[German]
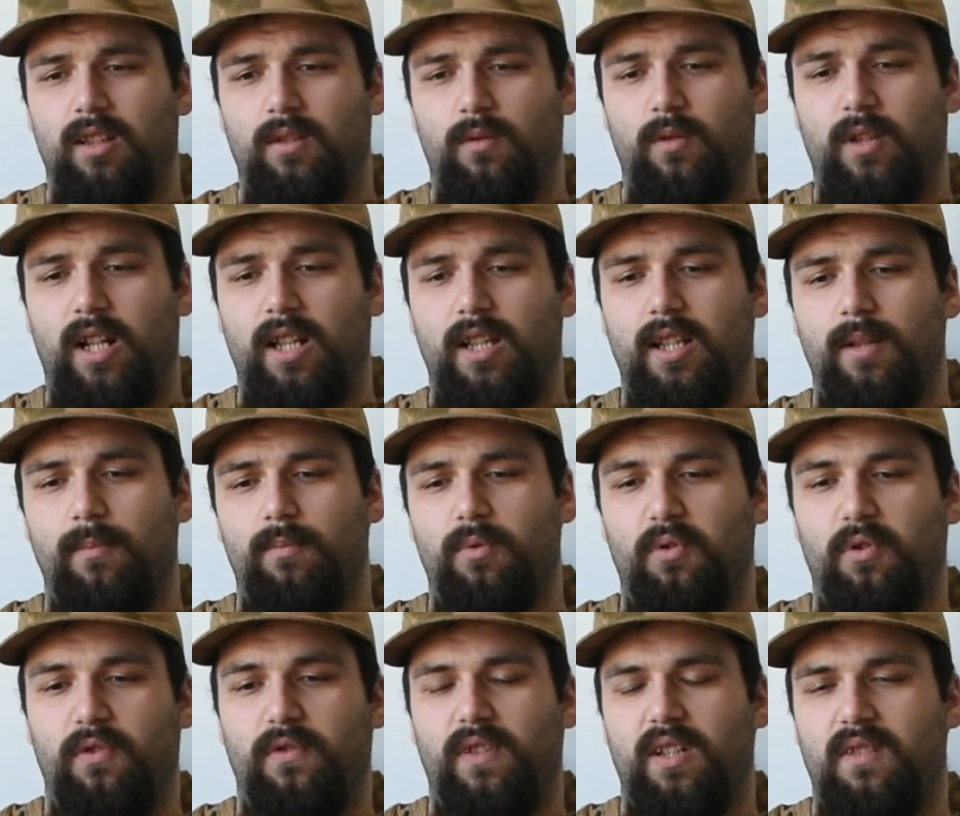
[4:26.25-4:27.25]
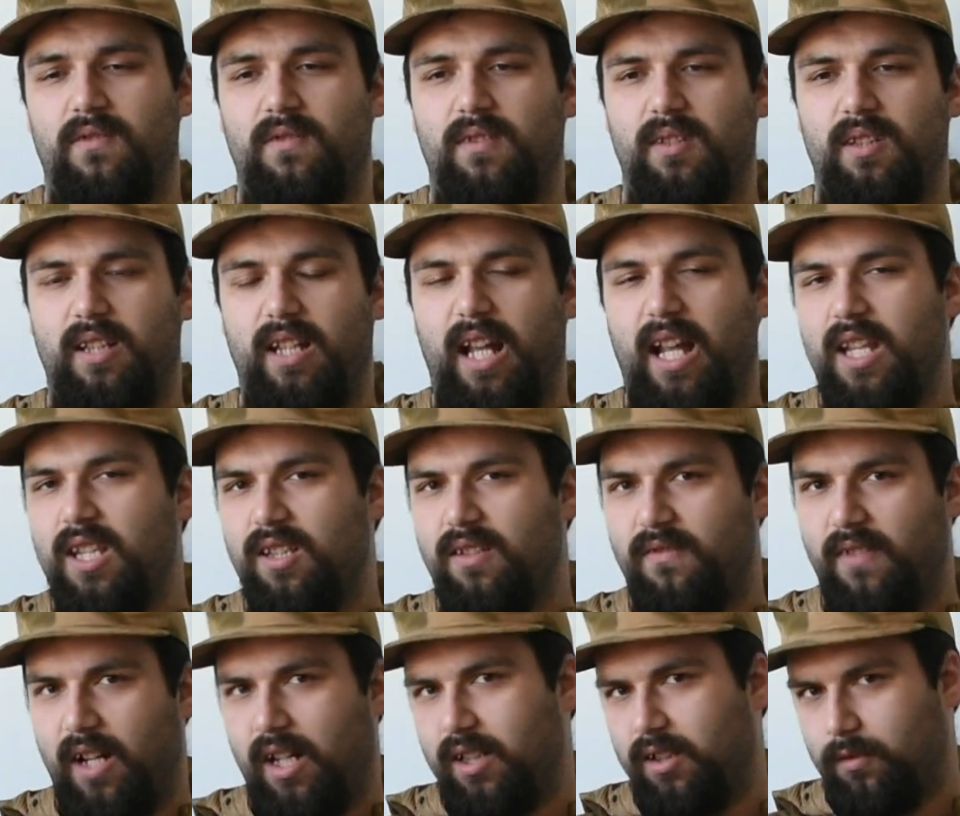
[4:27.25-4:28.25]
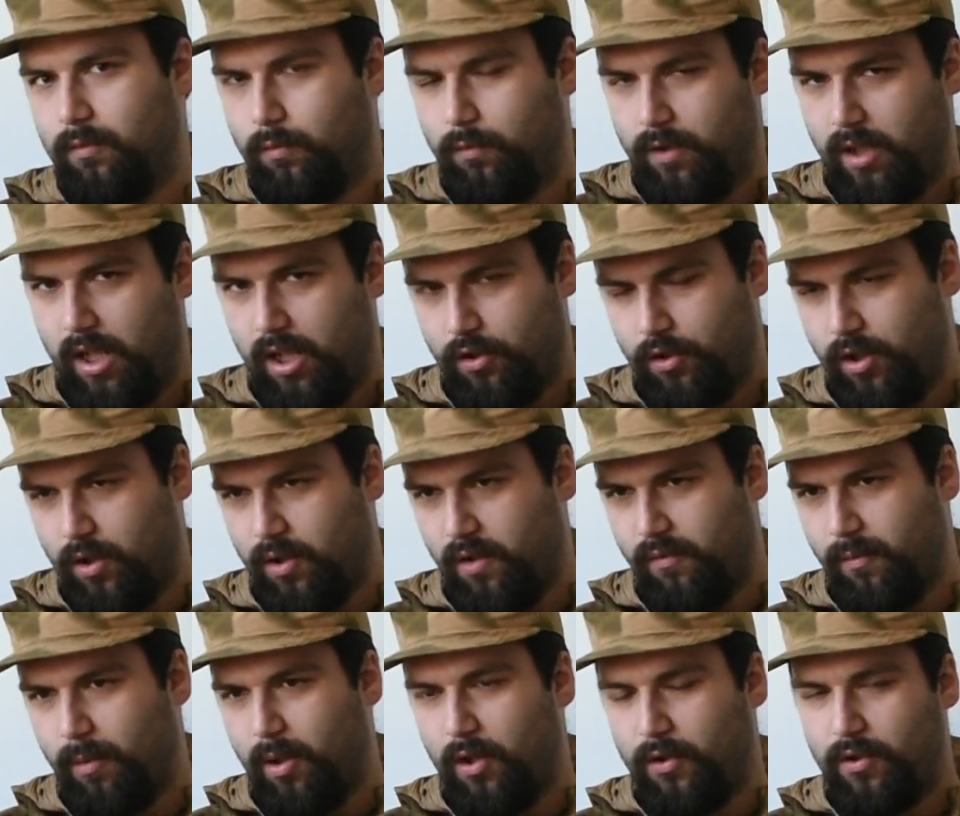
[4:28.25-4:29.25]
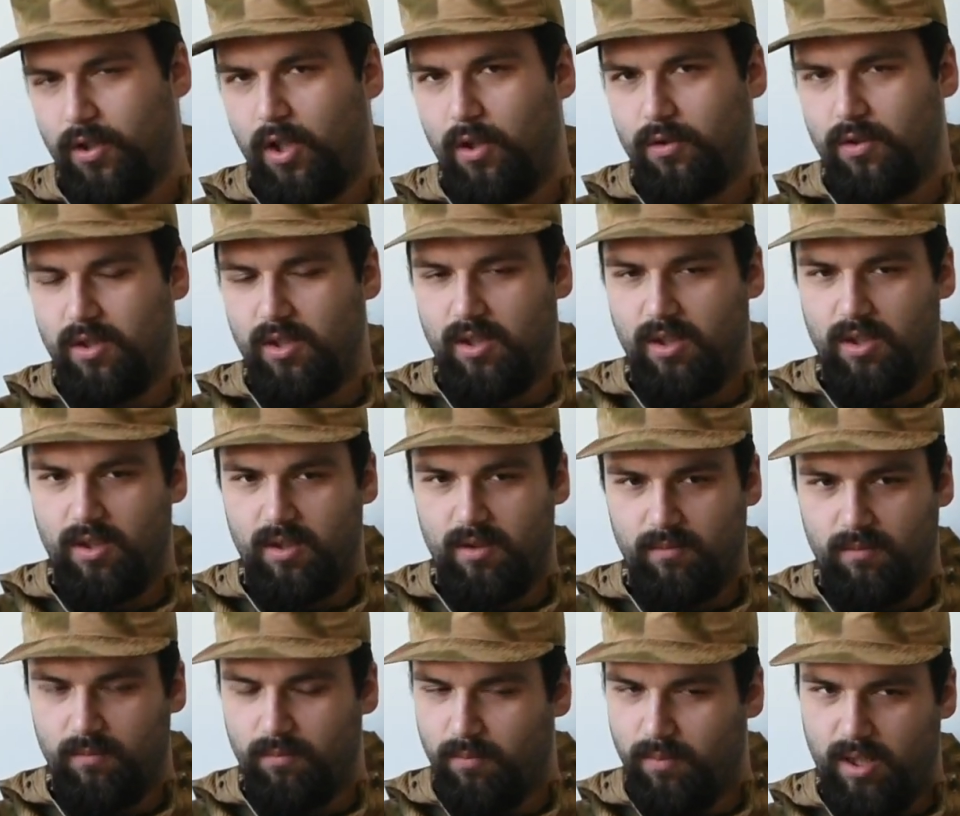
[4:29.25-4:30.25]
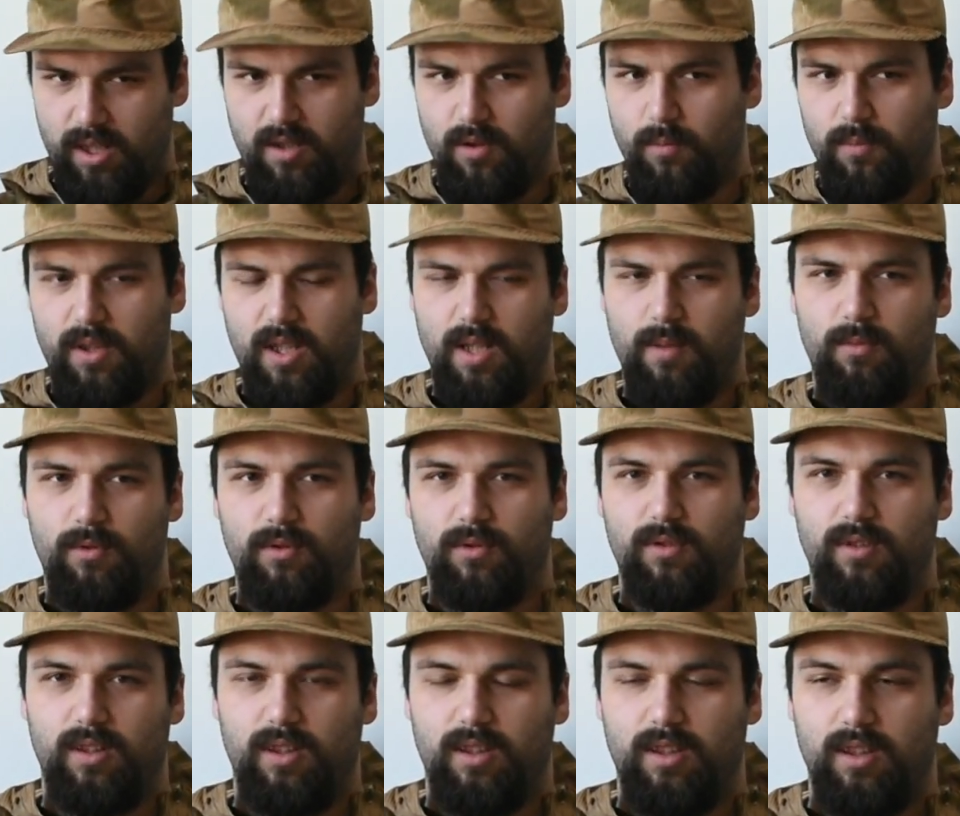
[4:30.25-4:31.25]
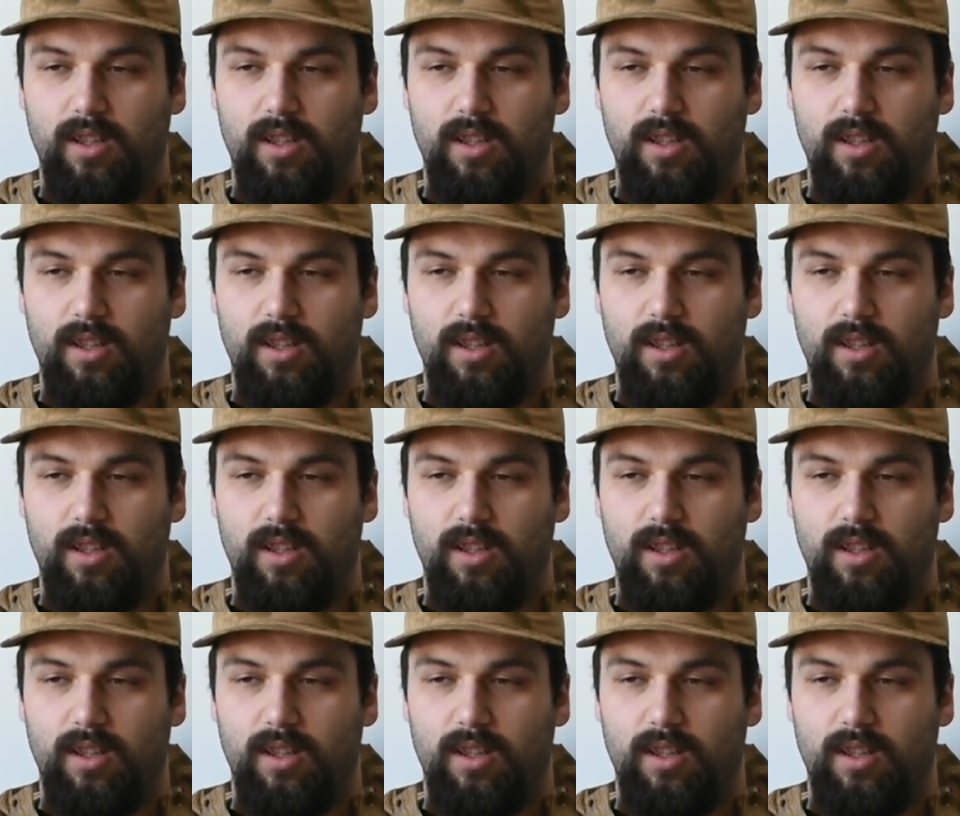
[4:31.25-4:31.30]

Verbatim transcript: Du kannst halt bloß sowas wie Grenzwache gut darstellen, dafür brauchst du auch die passende Umgebung.